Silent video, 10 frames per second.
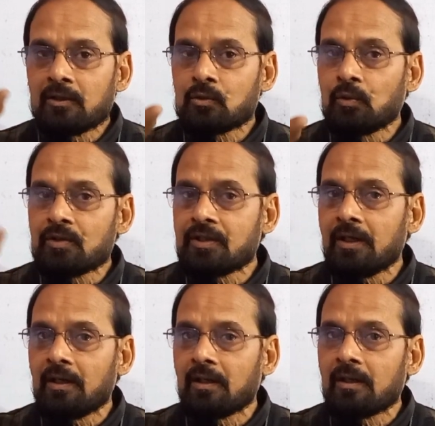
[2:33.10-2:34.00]
सूर्य
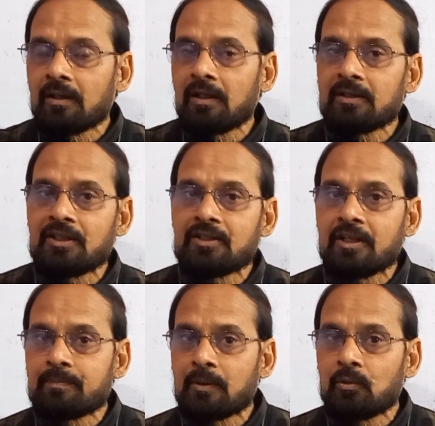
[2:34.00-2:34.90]
से अलग अलग
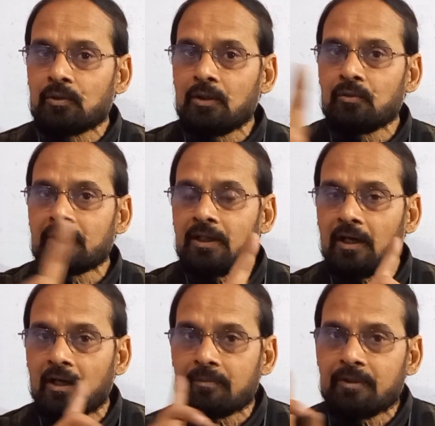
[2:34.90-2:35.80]
डिस्टेंस पर होती है उनकी
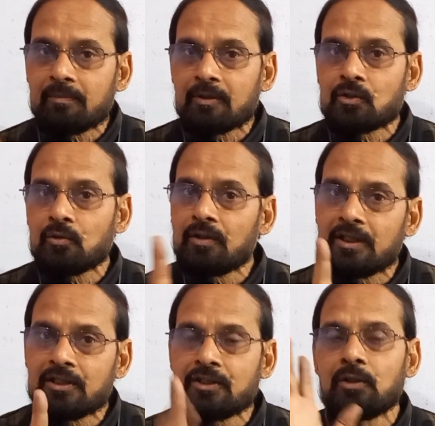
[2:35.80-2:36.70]
ऑर्बिट बच्चों
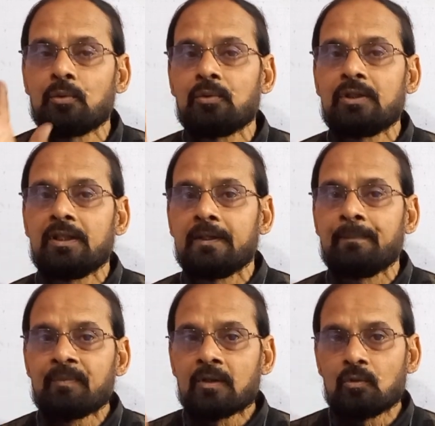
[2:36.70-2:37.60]
निश्चित होती है
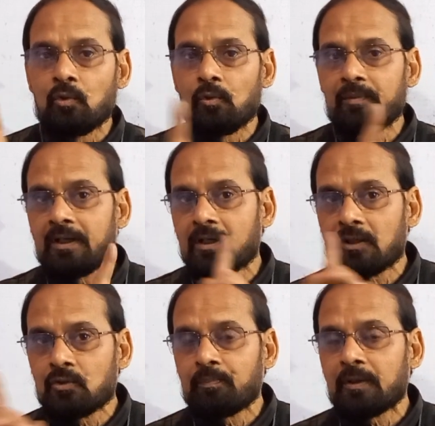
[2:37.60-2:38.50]
घूमने
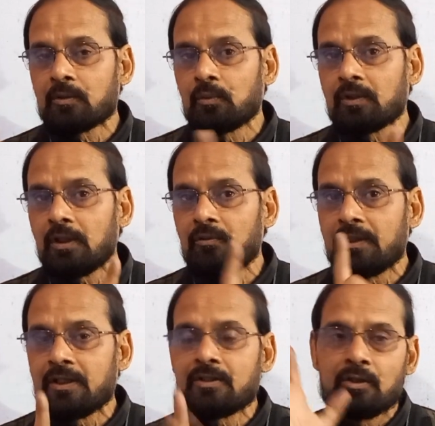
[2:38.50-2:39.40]
का जो पथ होता है वो
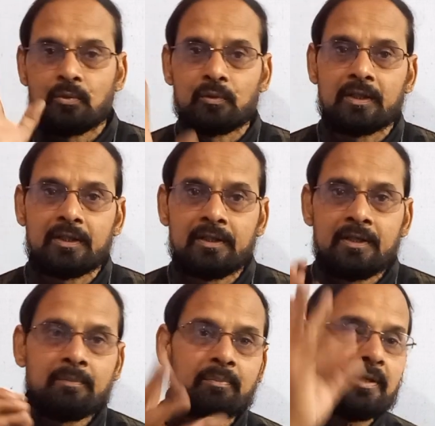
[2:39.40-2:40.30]
निश्चित होता है
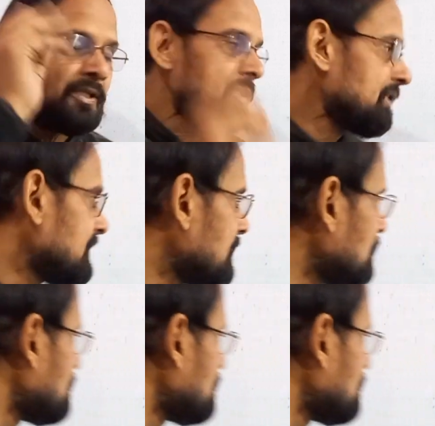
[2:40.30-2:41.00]
बस इसी से